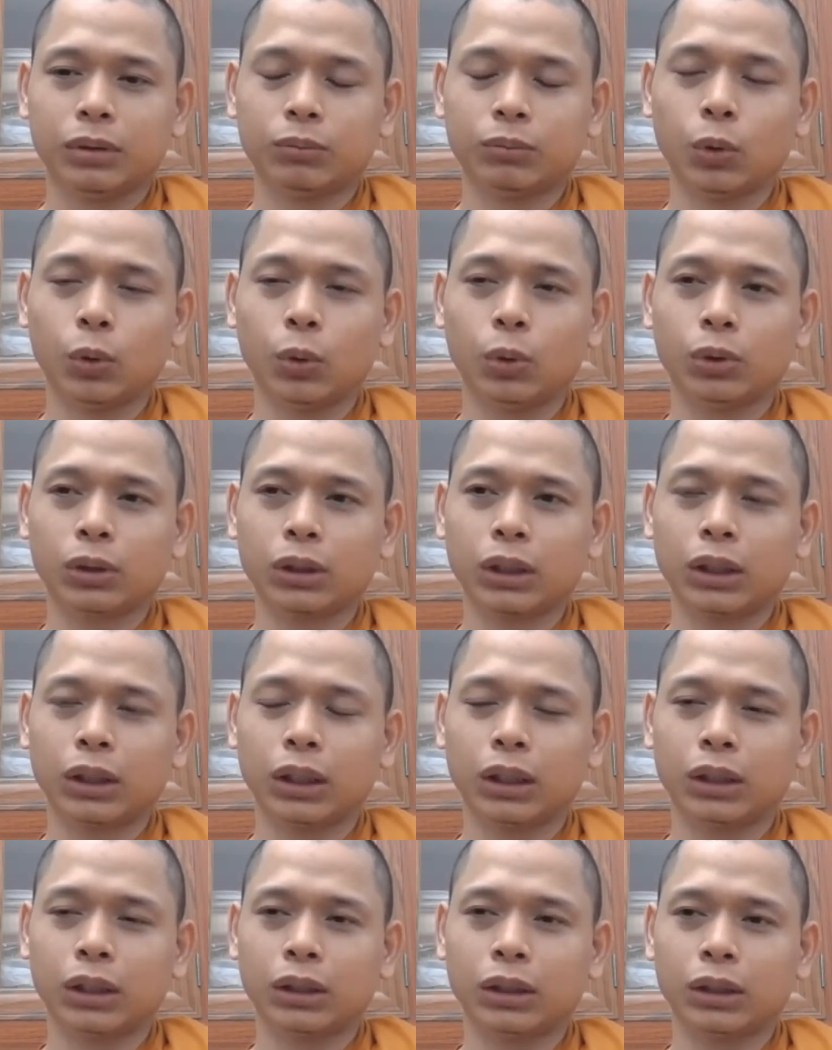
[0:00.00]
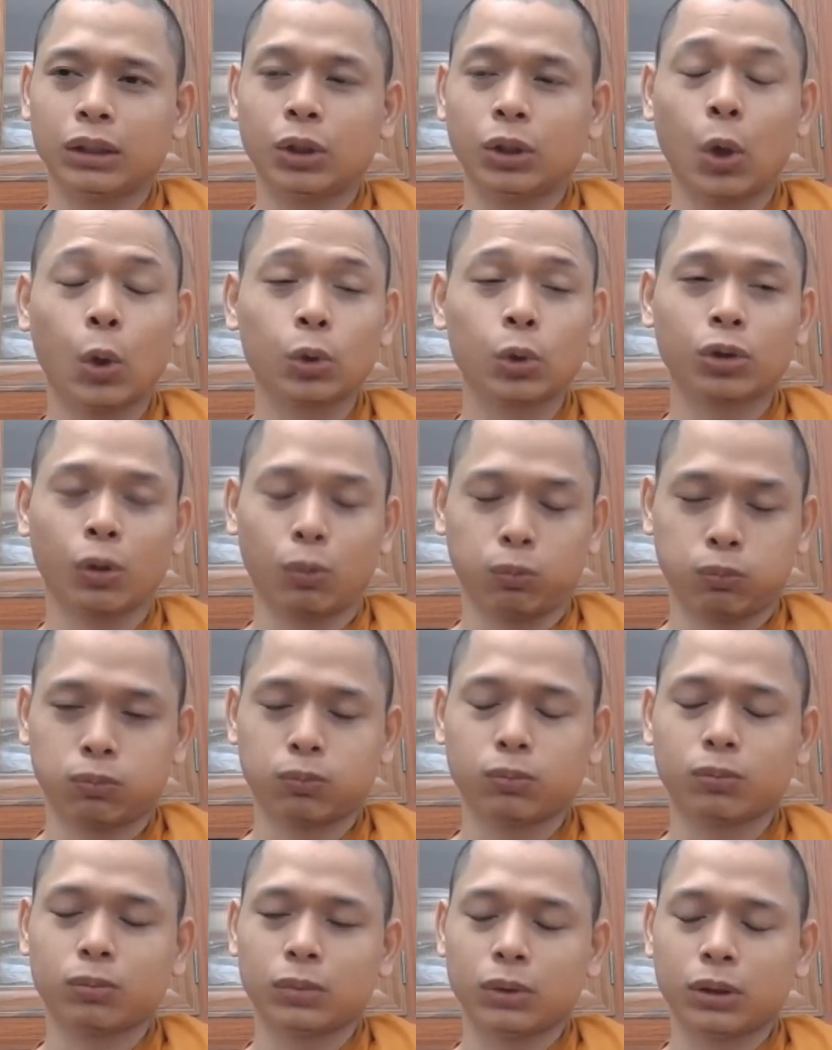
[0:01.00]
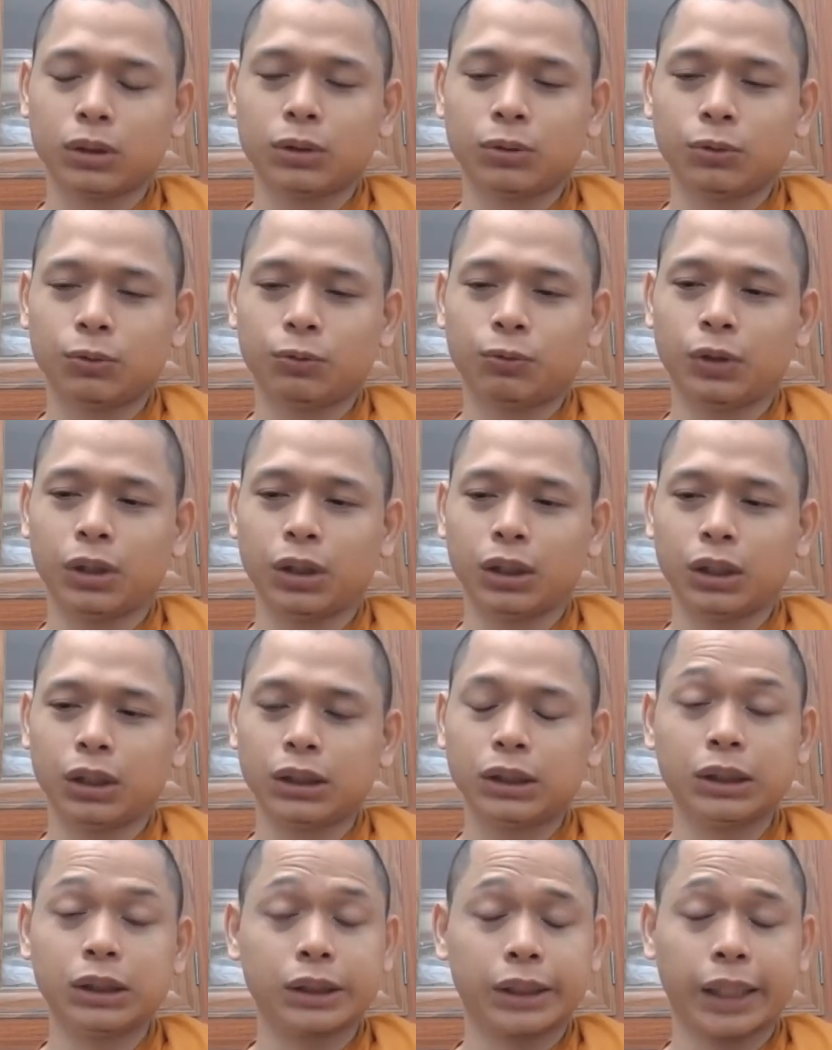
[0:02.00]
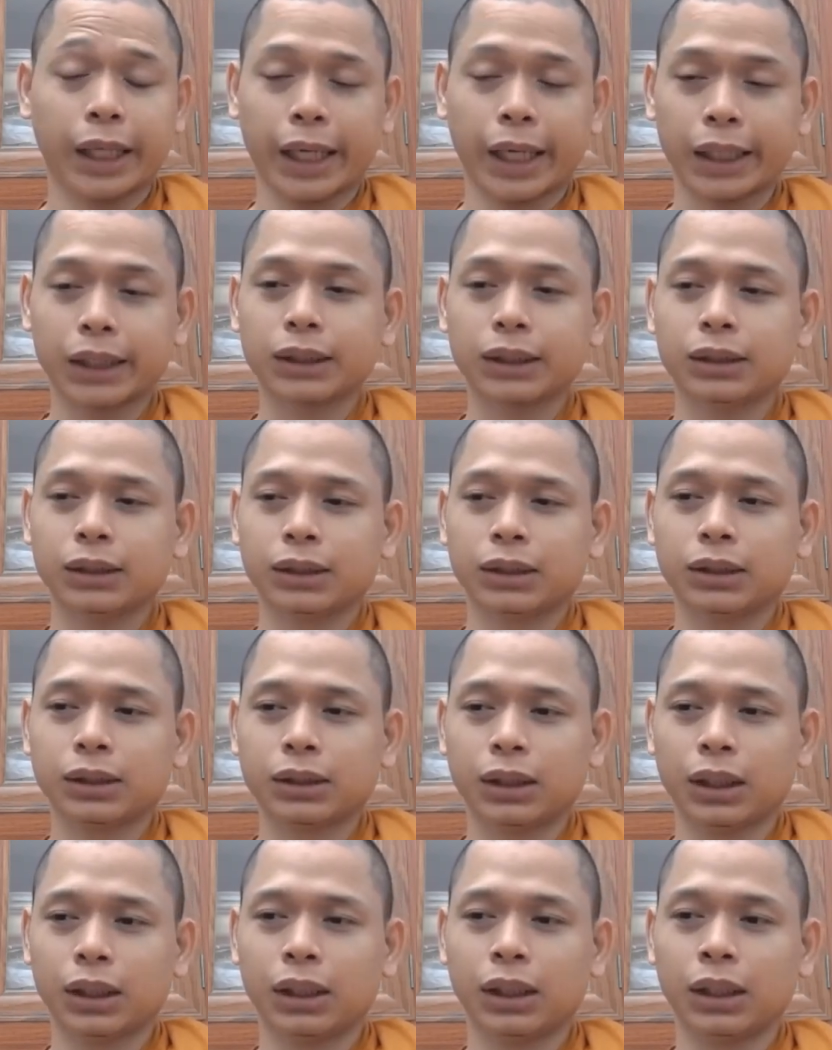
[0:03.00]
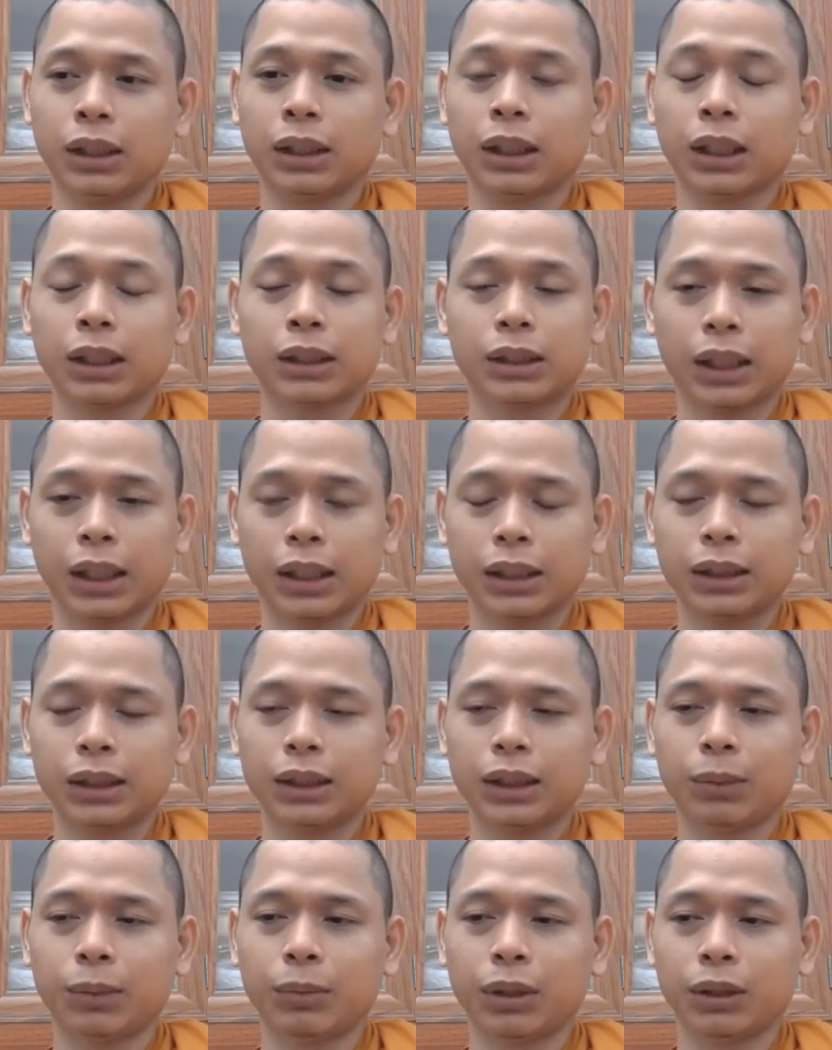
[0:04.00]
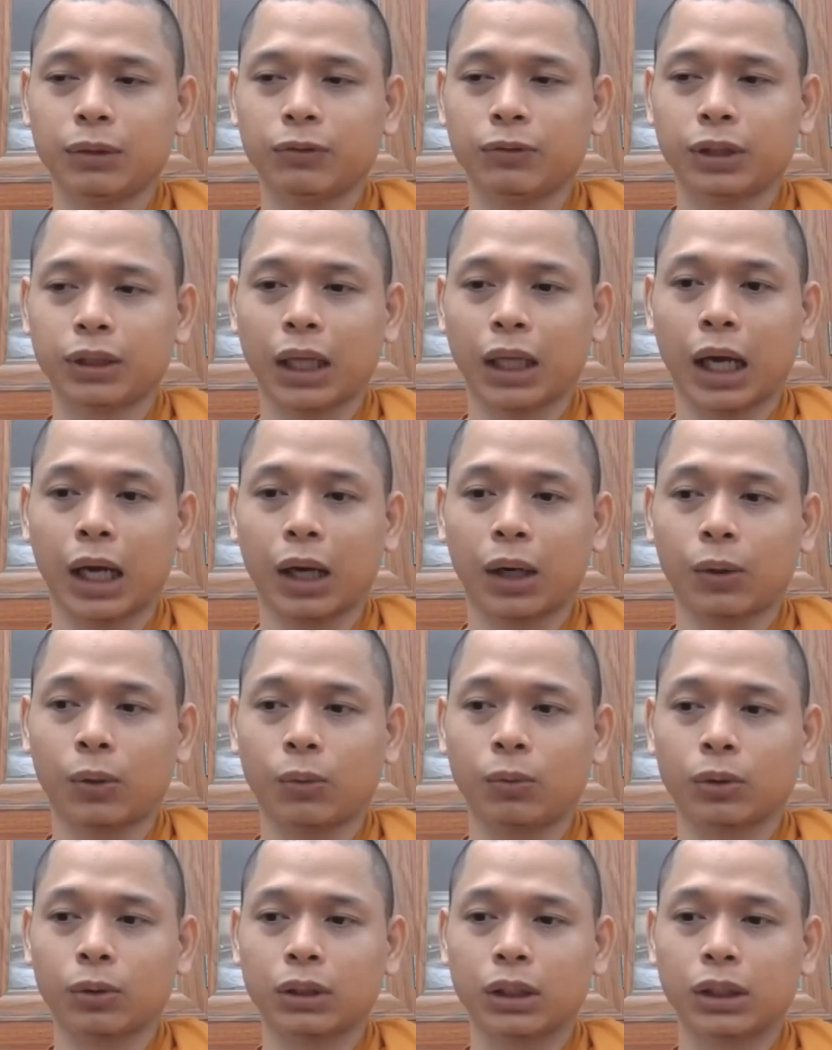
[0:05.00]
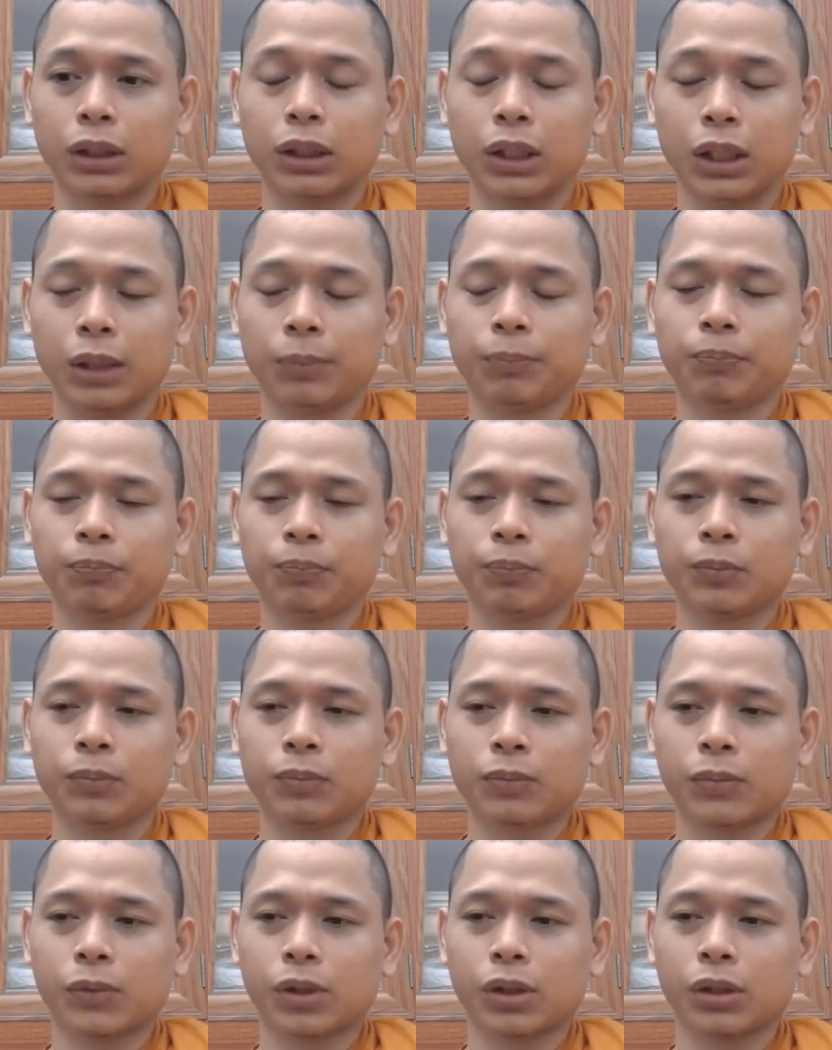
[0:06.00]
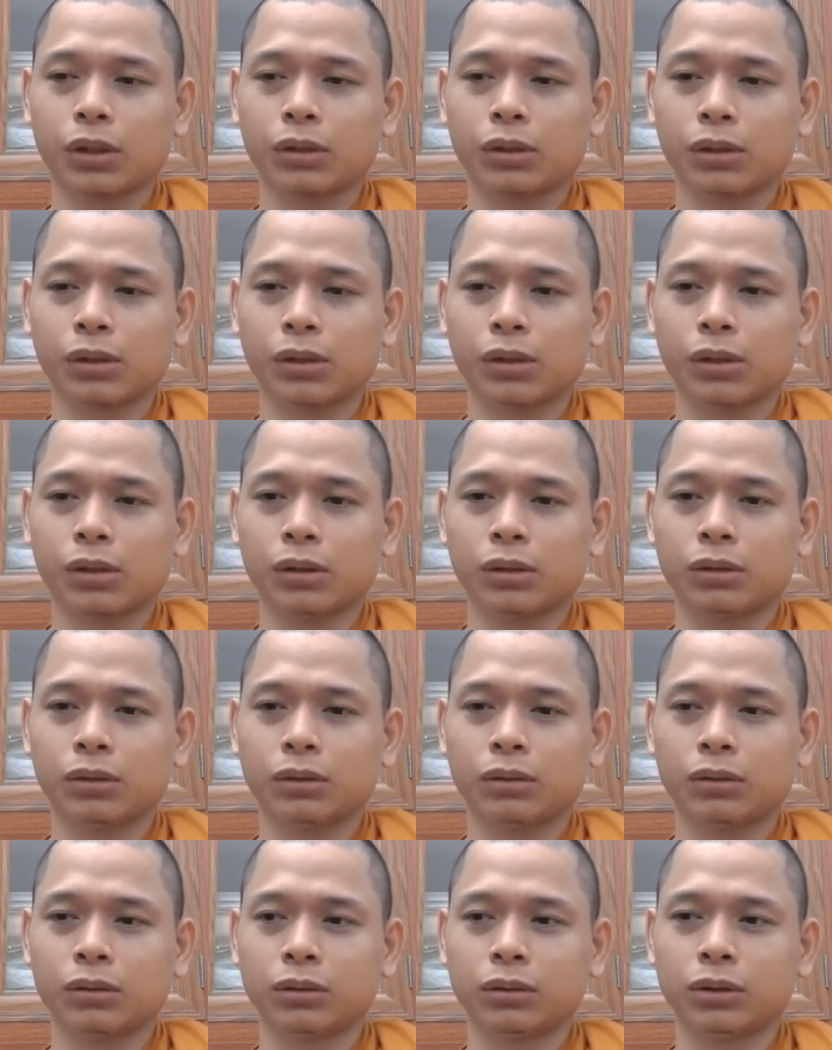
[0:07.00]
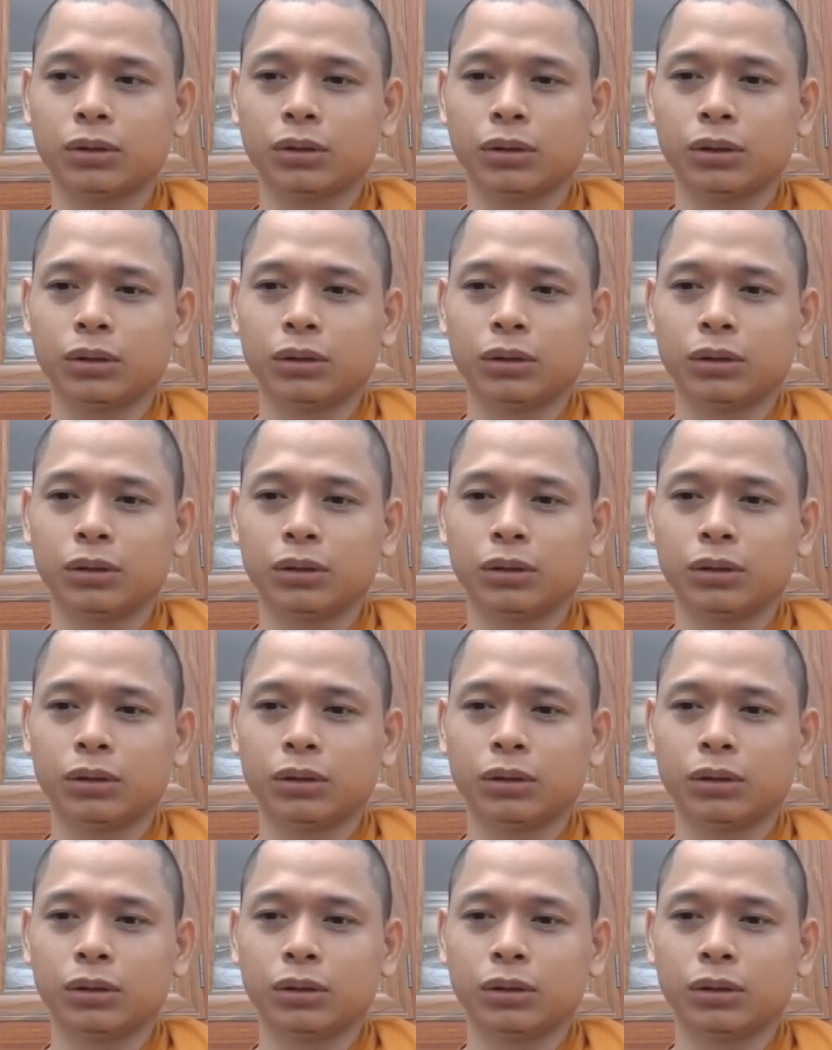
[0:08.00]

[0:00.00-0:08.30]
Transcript: buông cái lời thô tục với người khác thì chắc chắn là mình phải tạo cái nghiệp um,